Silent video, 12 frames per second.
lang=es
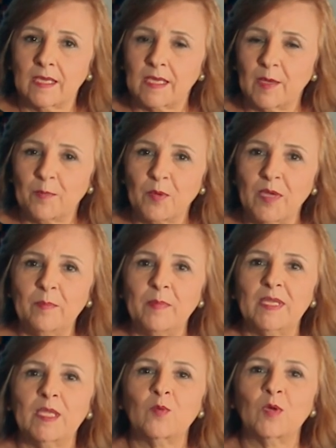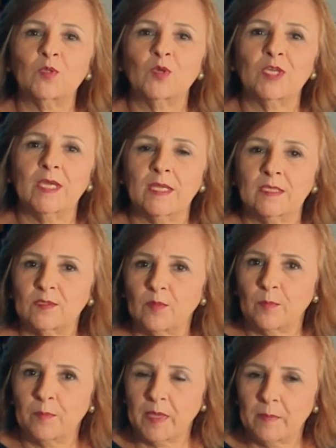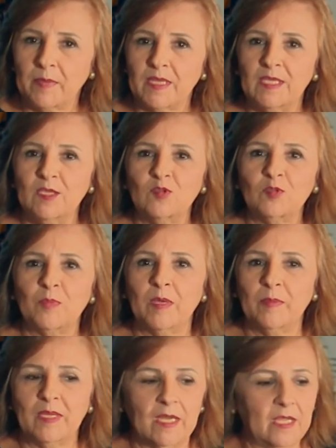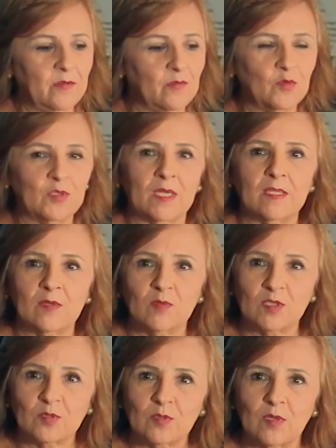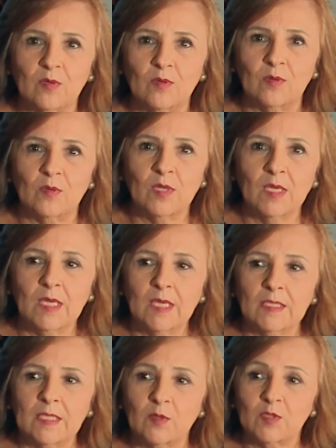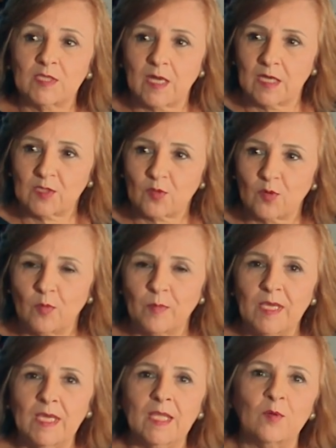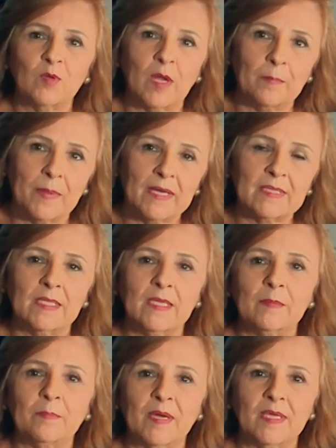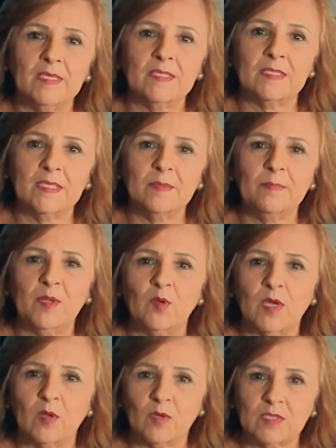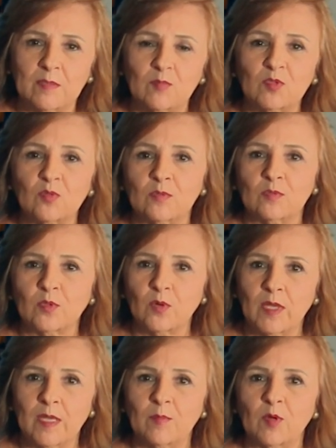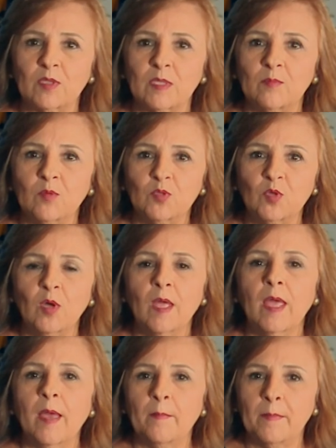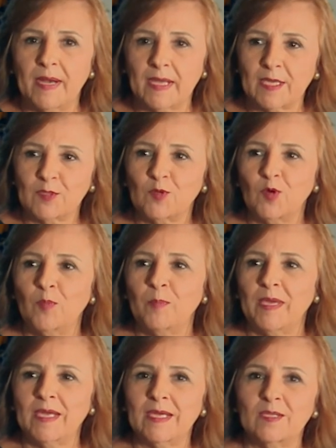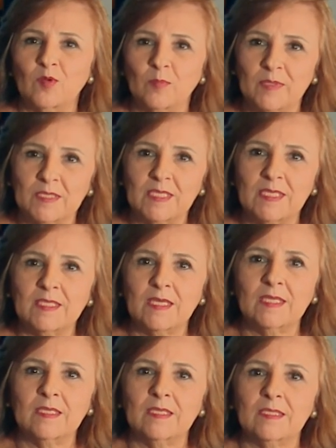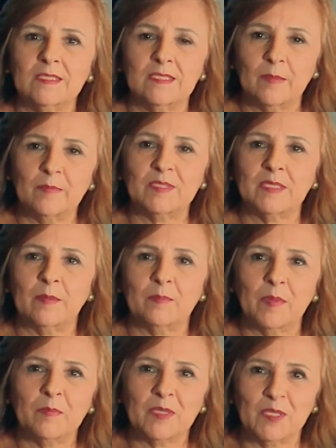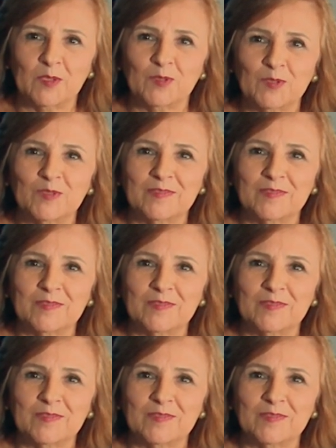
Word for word: que pueden venir cuando quieran, son bienvenidos, pueden venir a disfrutar de, nuestro, de nuestra gastronomía, de una parte del país, sí, pero que lo hacemos con todo el amor del mundo para que todos vengan, nos visiten, siempre serán bienvenidos.